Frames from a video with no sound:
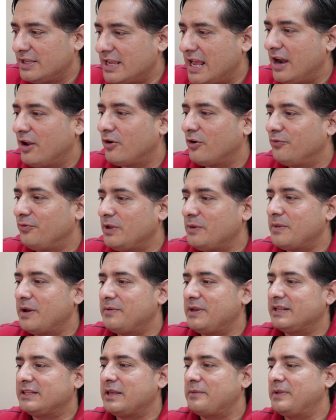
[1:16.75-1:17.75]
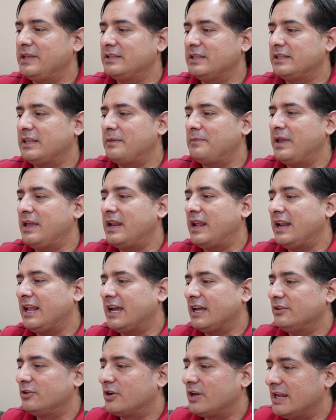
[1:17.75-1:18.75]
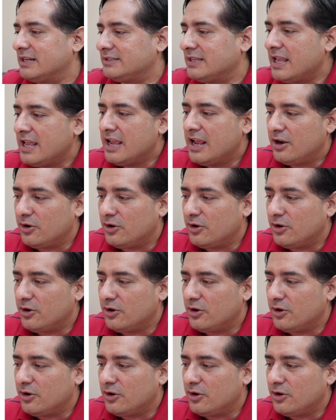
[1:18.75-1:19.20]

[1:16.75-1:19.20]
Ya lo confirma abiertamente también Alejandro Hertz.